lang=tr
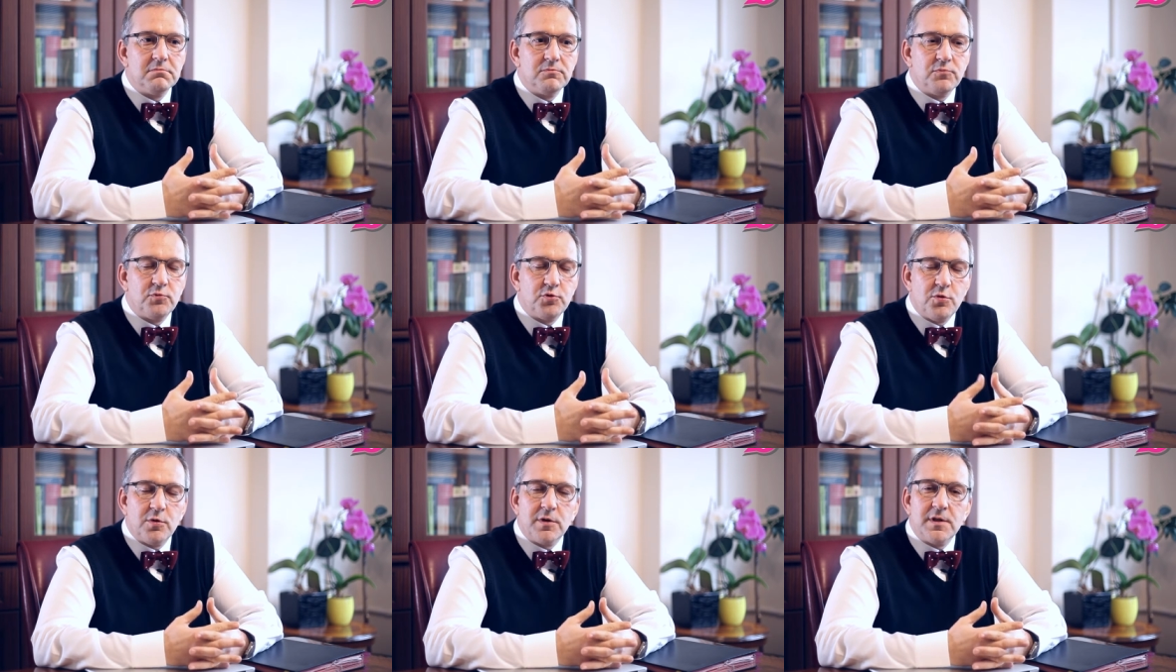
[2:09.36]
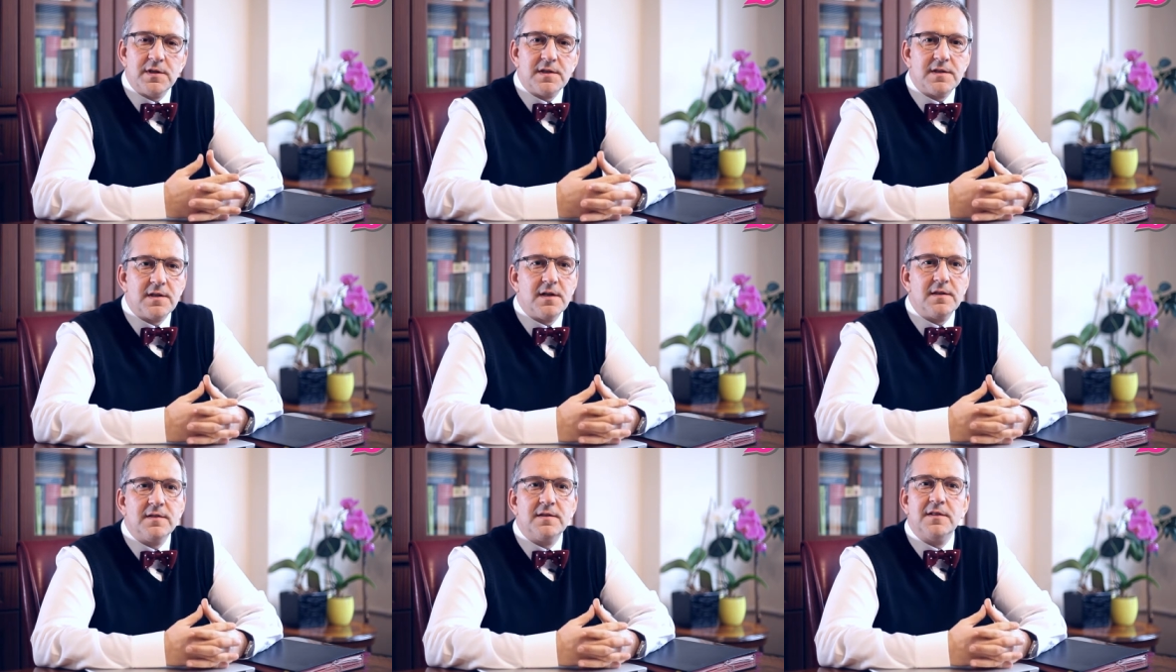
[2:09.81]
Çok
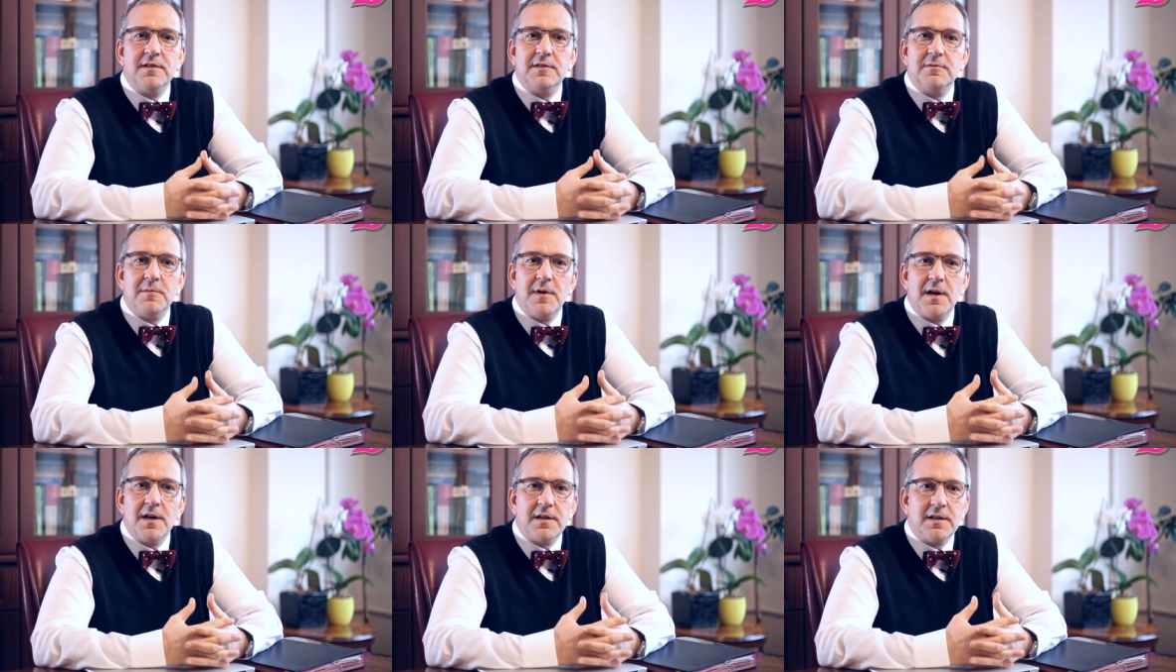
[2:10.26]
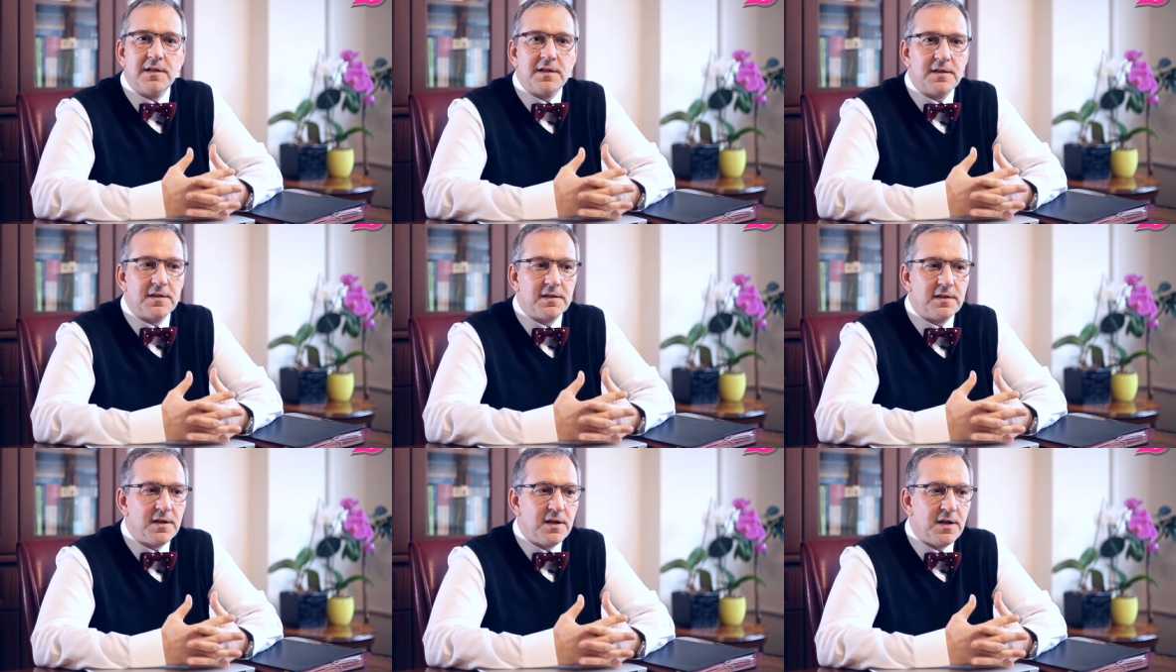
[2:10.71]
insan tanımak,
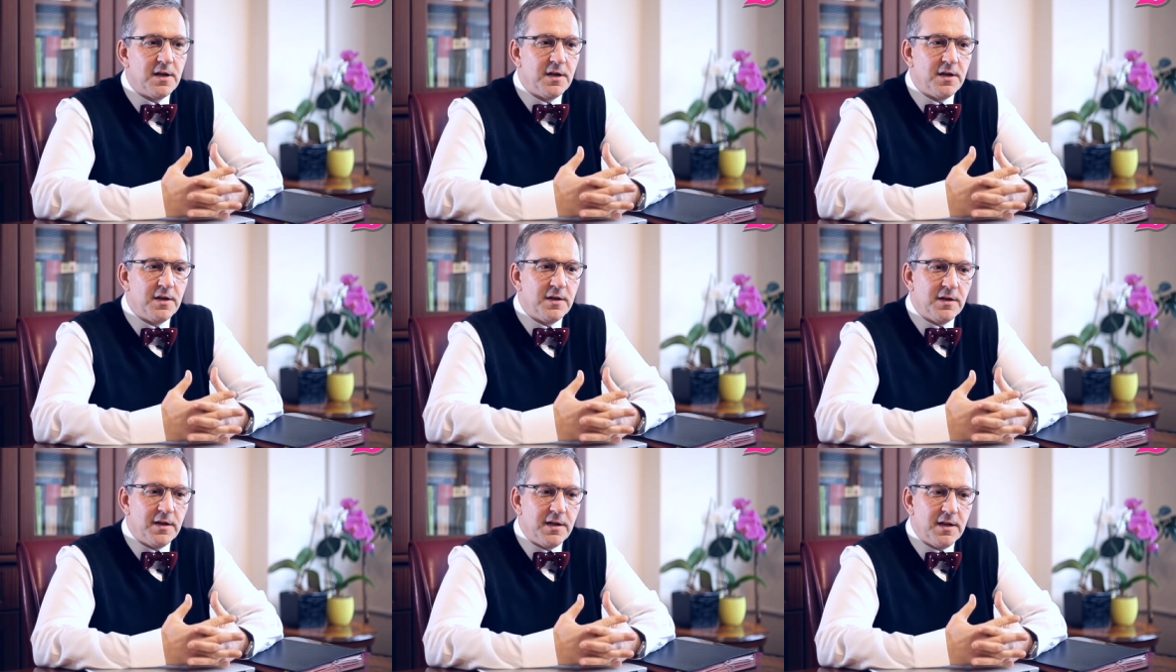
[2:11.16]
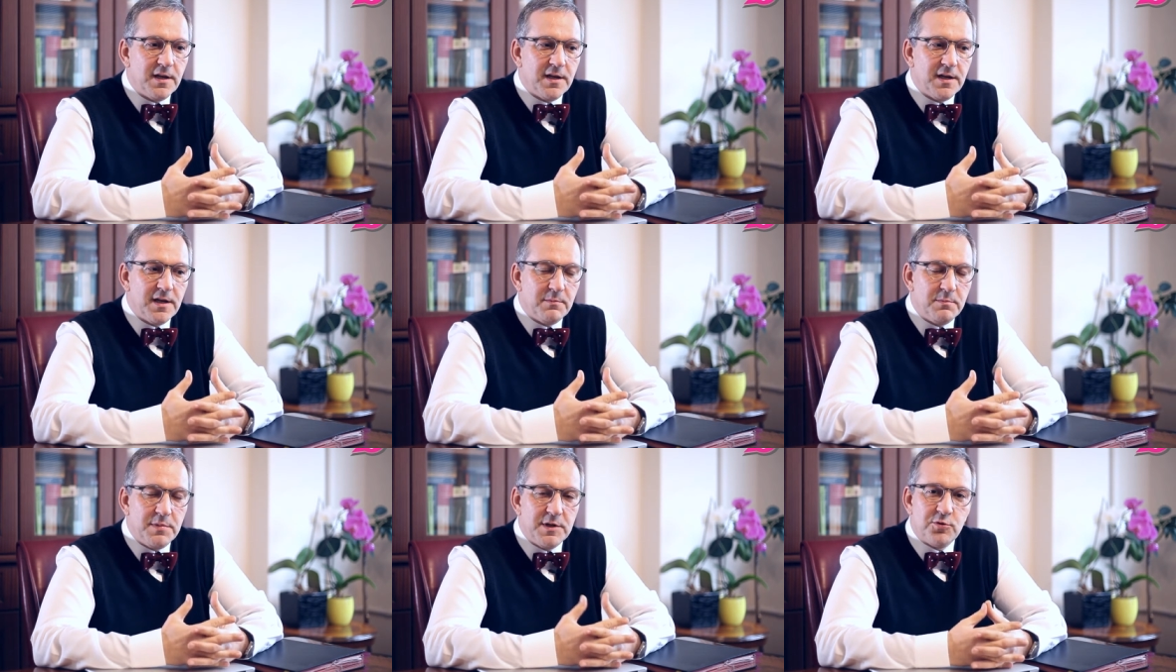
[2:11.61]

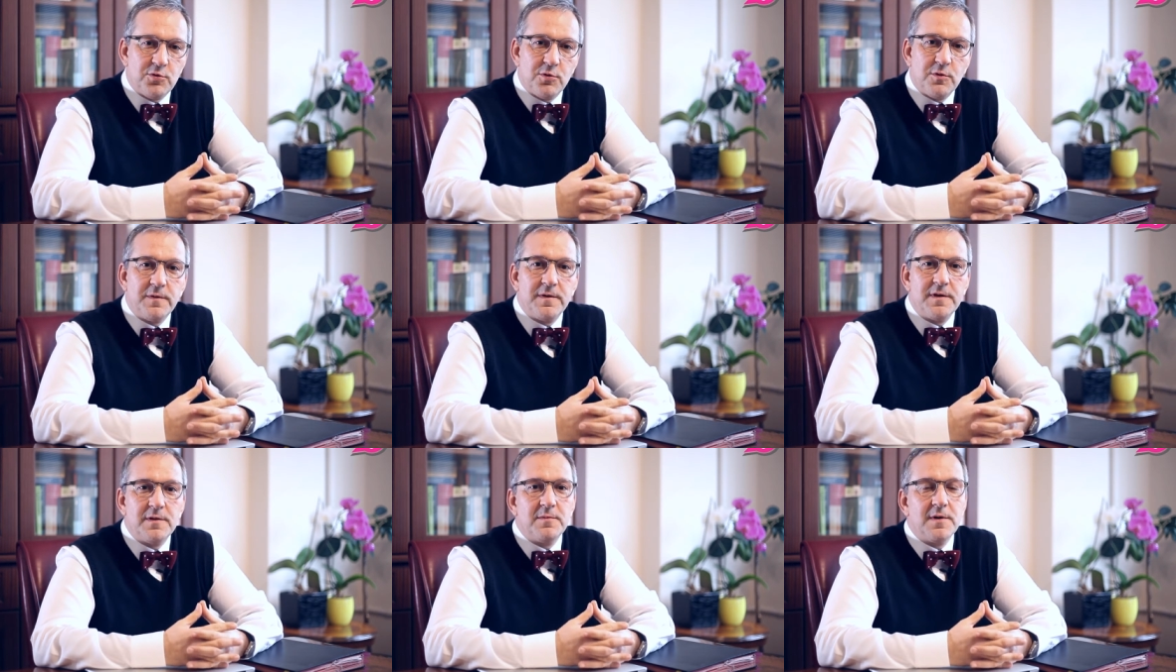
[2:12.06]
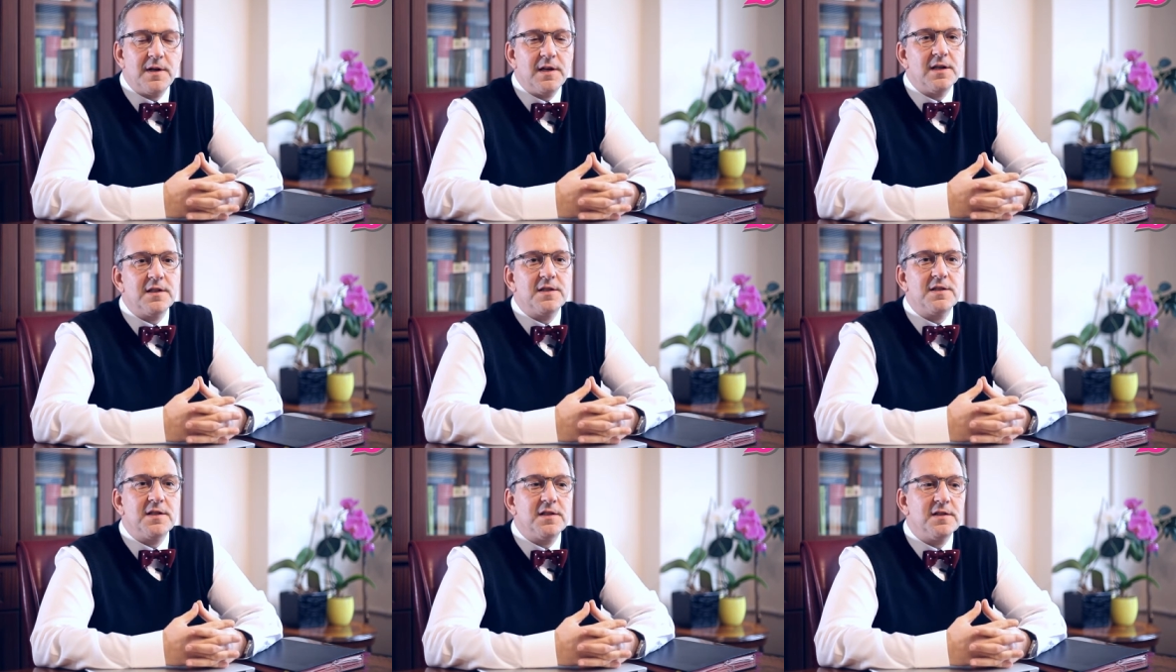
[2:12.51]
birçok
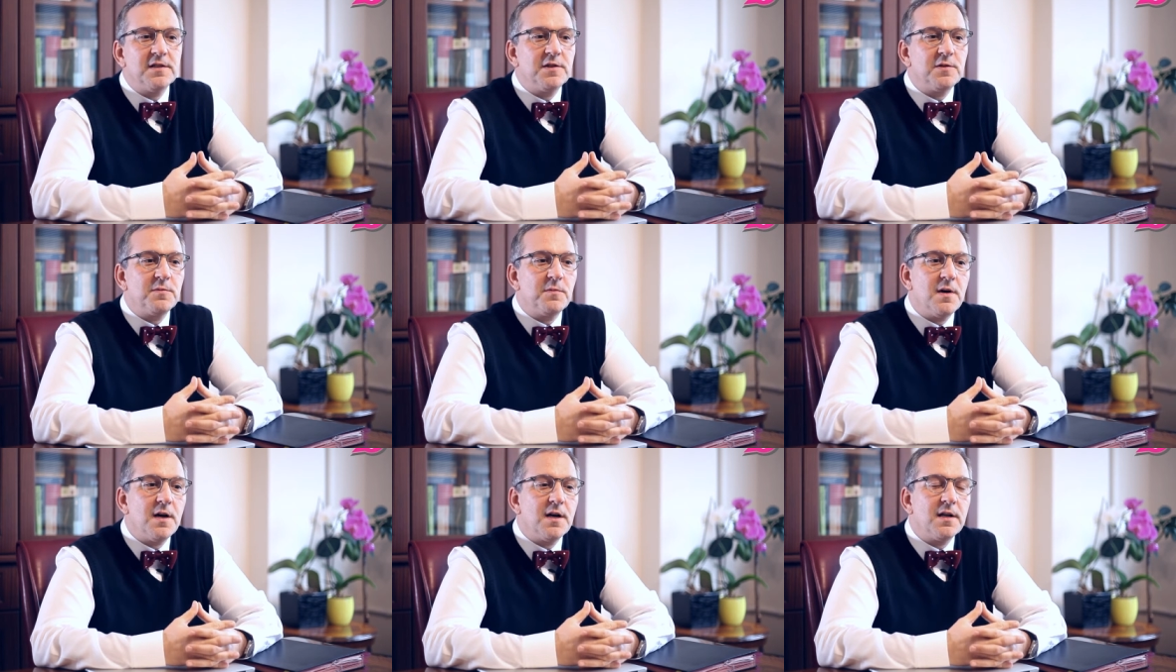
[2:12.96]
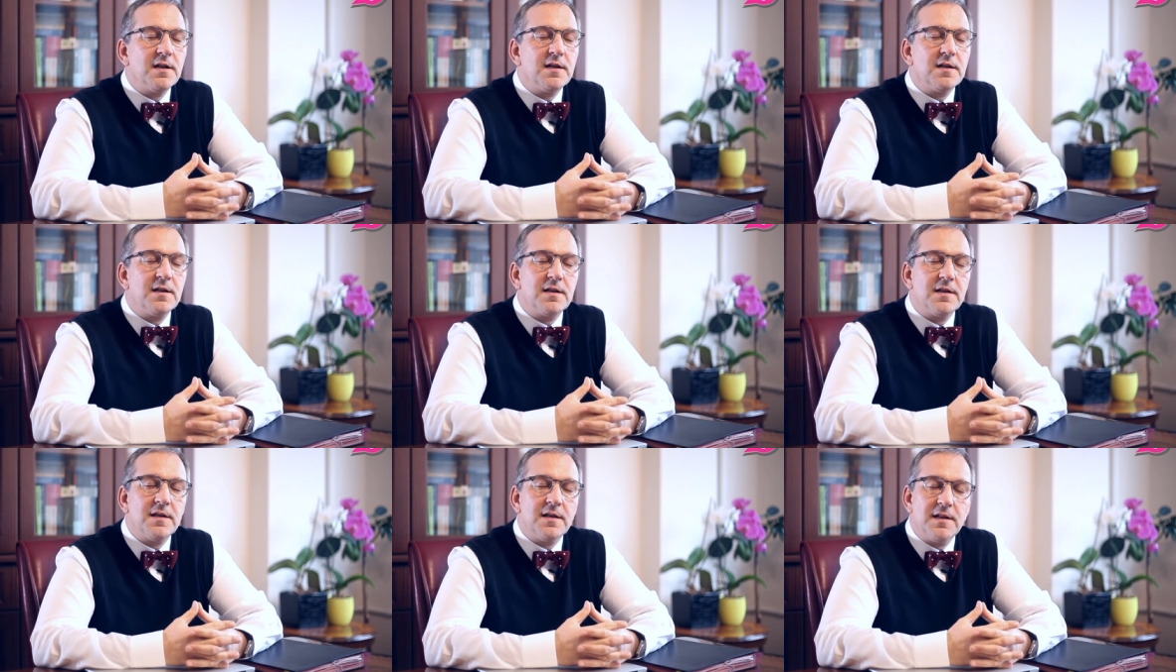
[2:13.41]
firmayla çalışmak
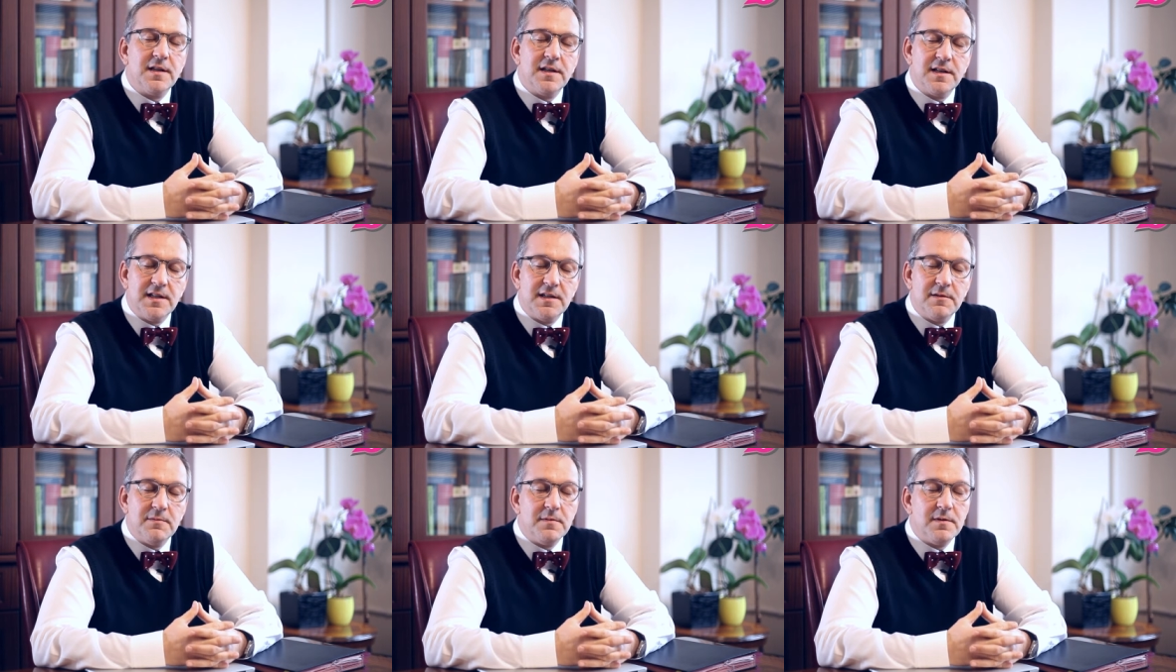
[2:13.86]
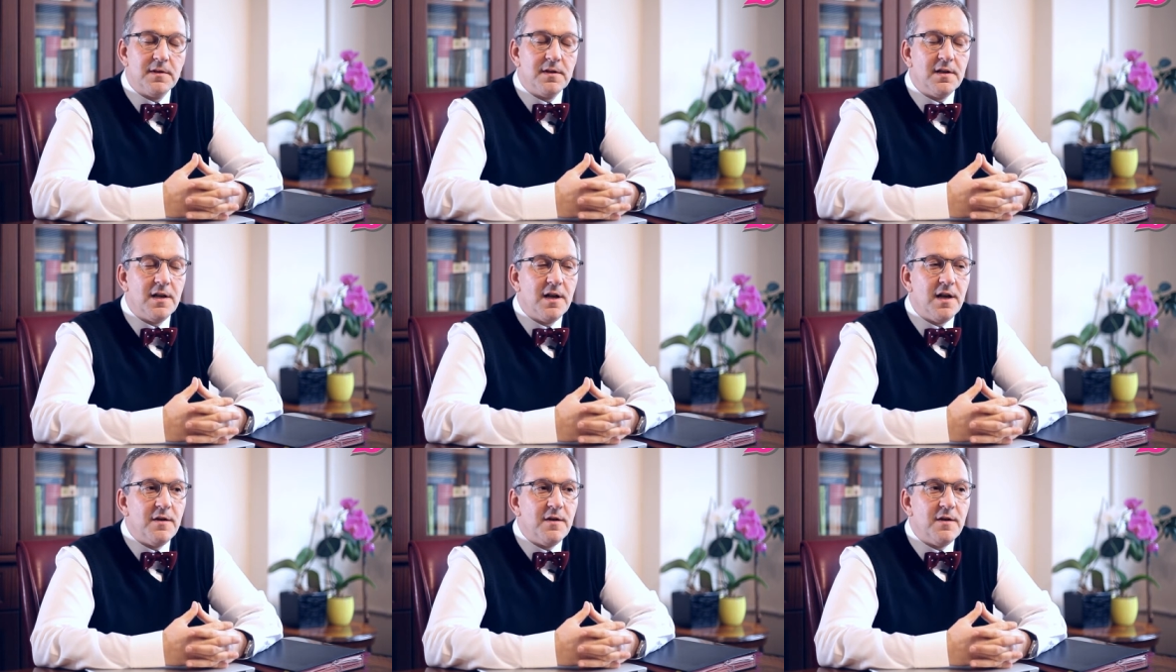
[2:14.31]
gibi.